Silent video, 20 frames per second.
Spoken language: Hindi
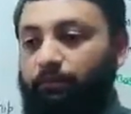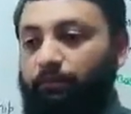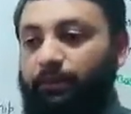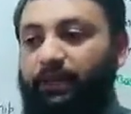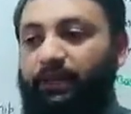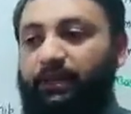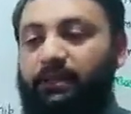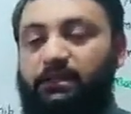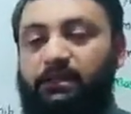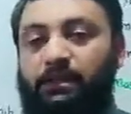
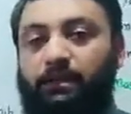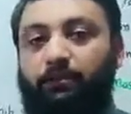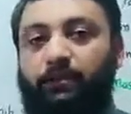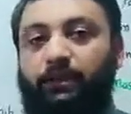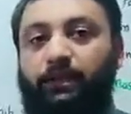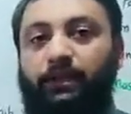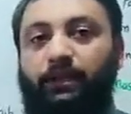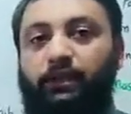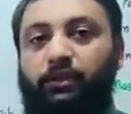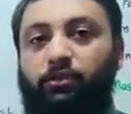बेस
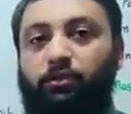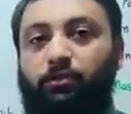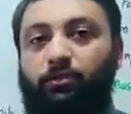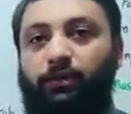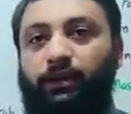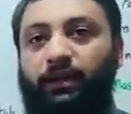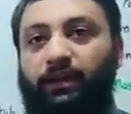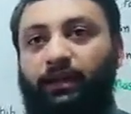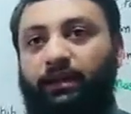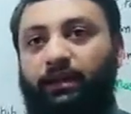हैपरी के जो
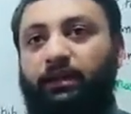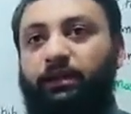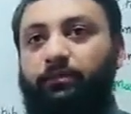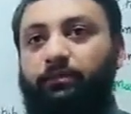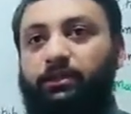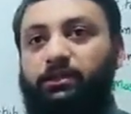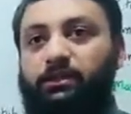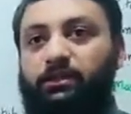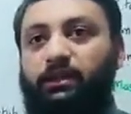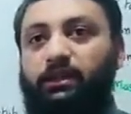मेन
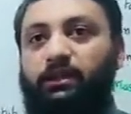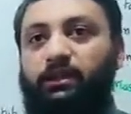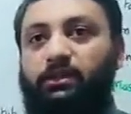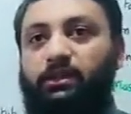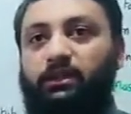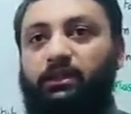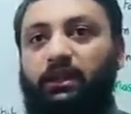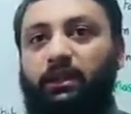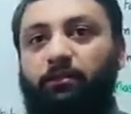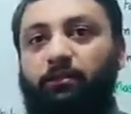केमिस्ट्री
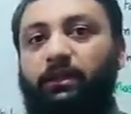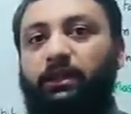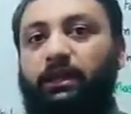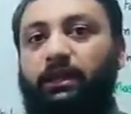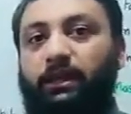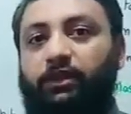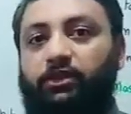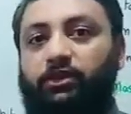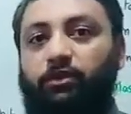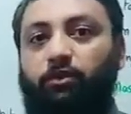जितने भी
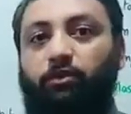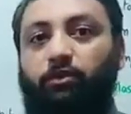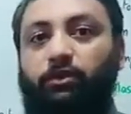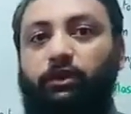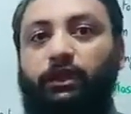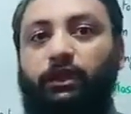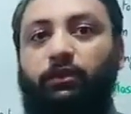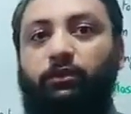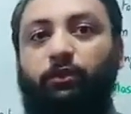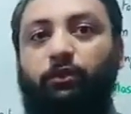रिएक्शन
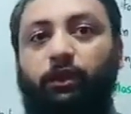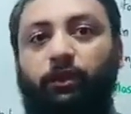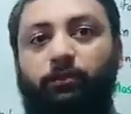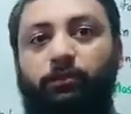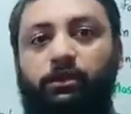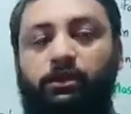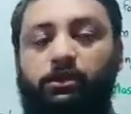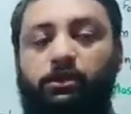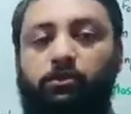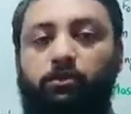होते हैं कोई
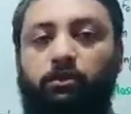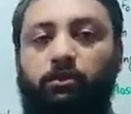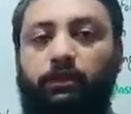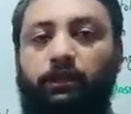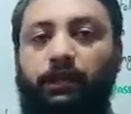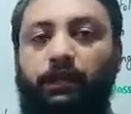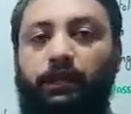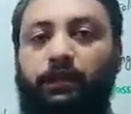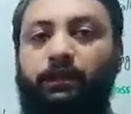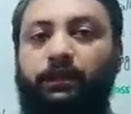भी चीज
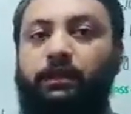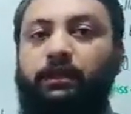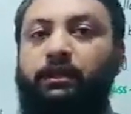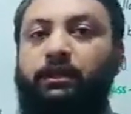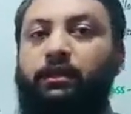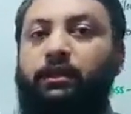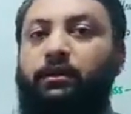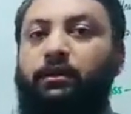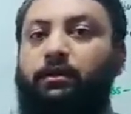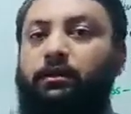होती है
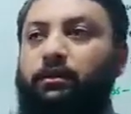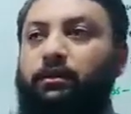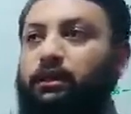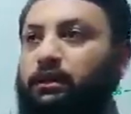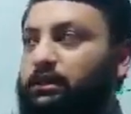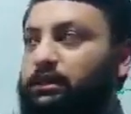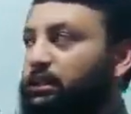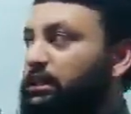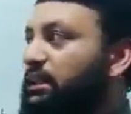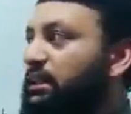
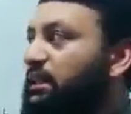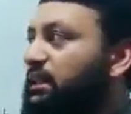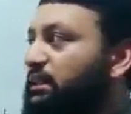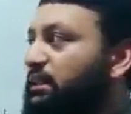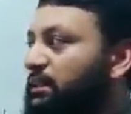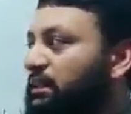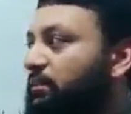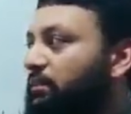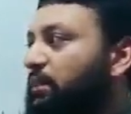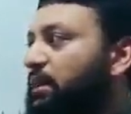किसी
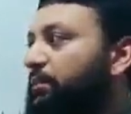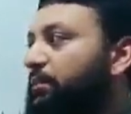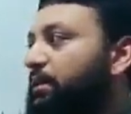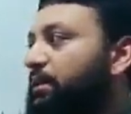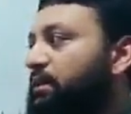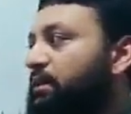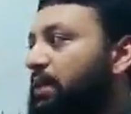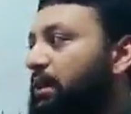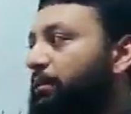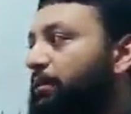किस्म का
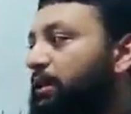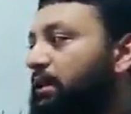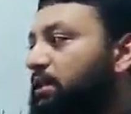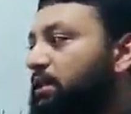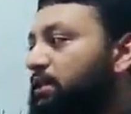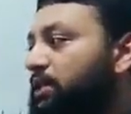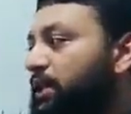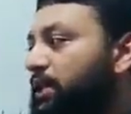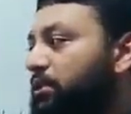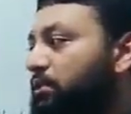भी
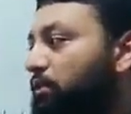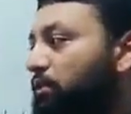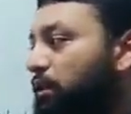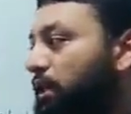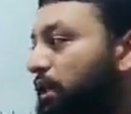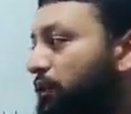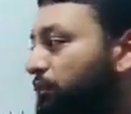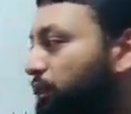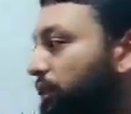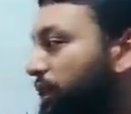केमिकल चेंज
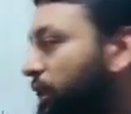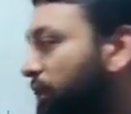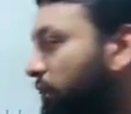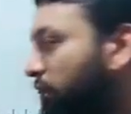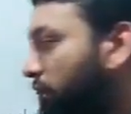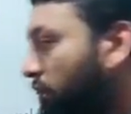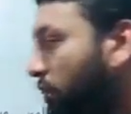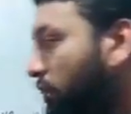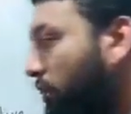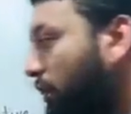होगा वो
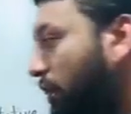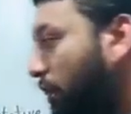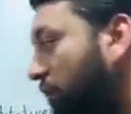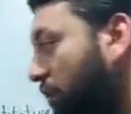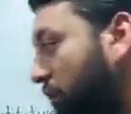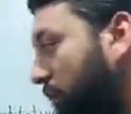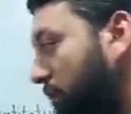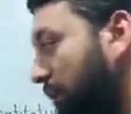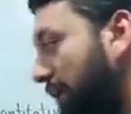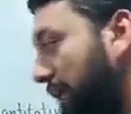इन दो
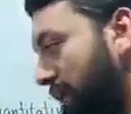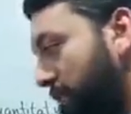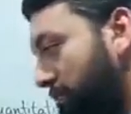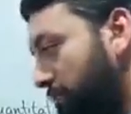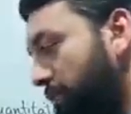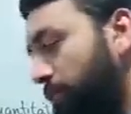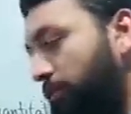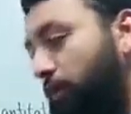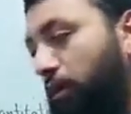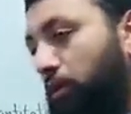लॉ को
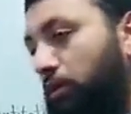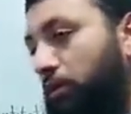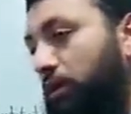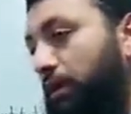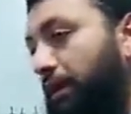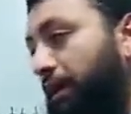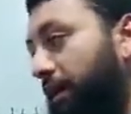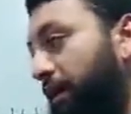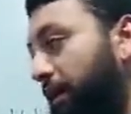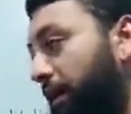लाजमी फॉलो
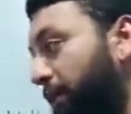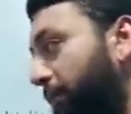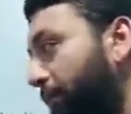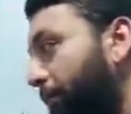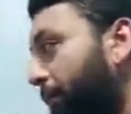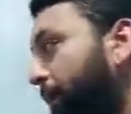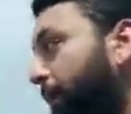करेगा